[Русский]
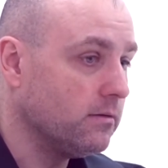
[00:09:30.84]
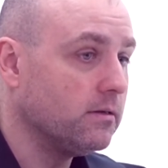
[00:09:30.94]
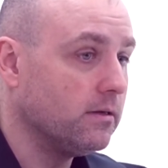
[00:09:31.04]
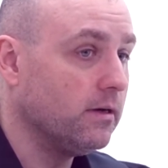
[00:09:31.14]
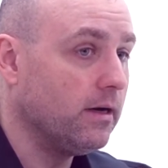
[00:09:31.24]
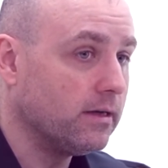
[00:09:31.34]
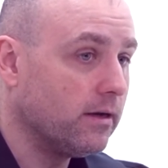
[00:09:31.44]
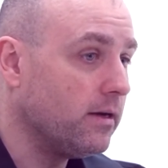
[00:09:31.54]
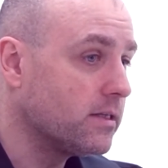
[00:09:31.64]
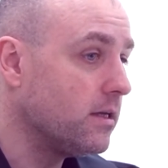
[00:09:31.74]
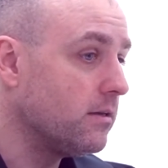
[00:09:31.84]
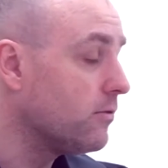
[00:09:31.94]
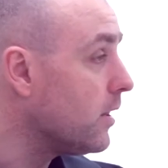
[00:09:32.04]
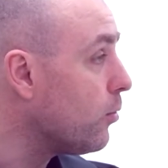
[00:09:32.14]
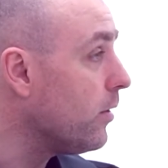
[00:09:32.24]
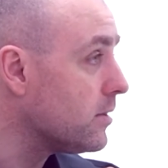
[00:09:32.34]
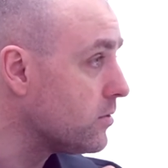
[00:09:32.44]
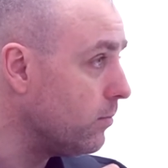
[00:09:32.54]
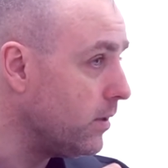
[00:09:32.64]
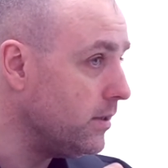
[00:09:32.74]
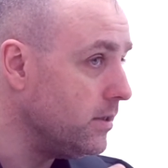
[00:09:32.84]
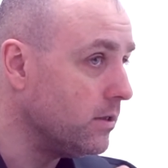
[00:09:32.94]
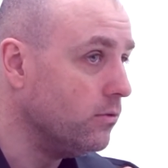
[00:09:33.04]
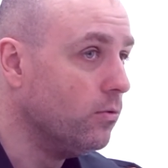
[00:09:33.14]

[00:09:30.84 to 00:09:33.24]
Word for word: э Александр II освободитель.